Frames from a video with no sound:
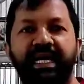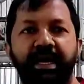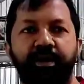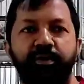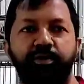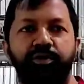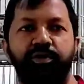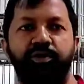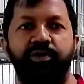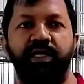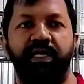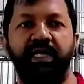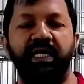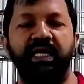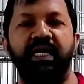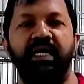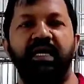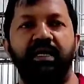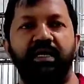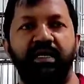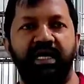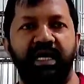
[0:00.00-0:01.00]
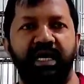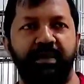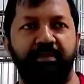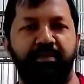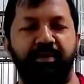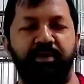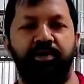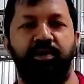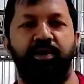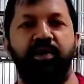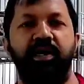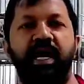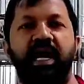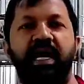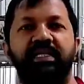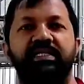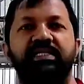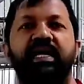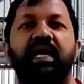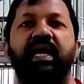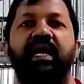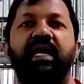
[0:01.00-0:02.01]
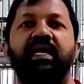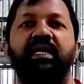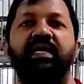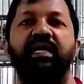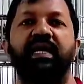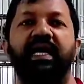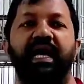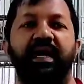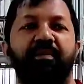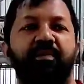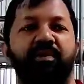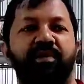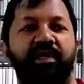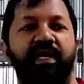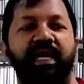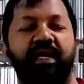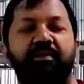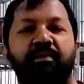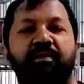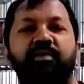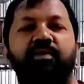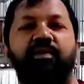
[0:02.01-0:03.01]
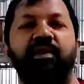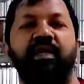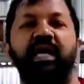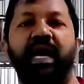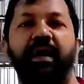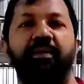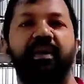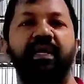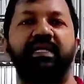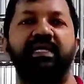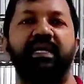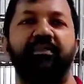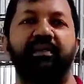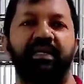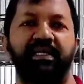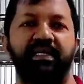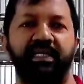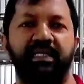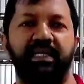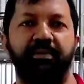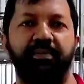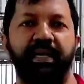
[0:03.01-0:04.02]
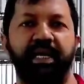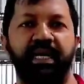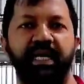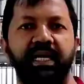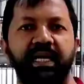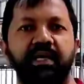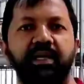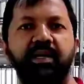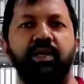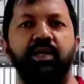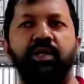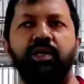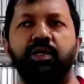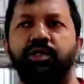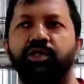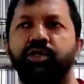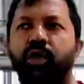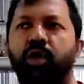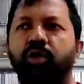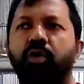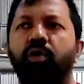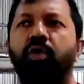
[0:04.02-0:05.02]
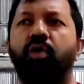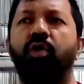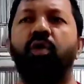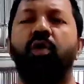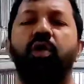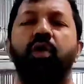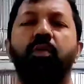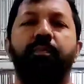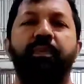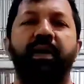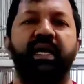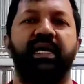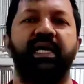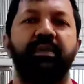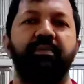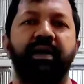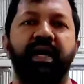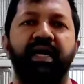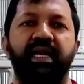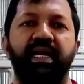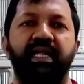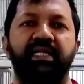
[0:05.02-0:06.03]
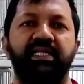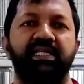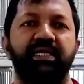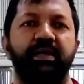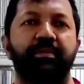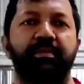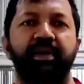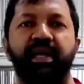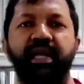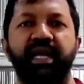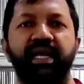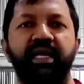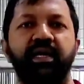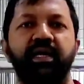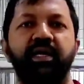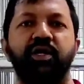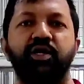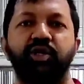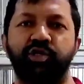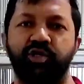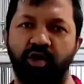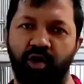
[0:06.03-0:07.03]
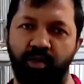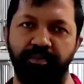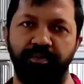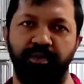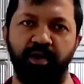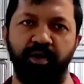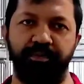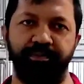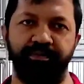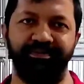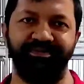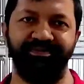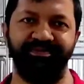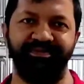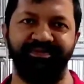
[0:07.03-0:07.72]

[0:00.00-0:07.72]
কেউ যদি ঠিকমতো খাঁচা এবং ঠিকমতো খাবার দাবার দিতে পারে সকল পাখি বাংলাদেশের ব্রিডিং সম্ভব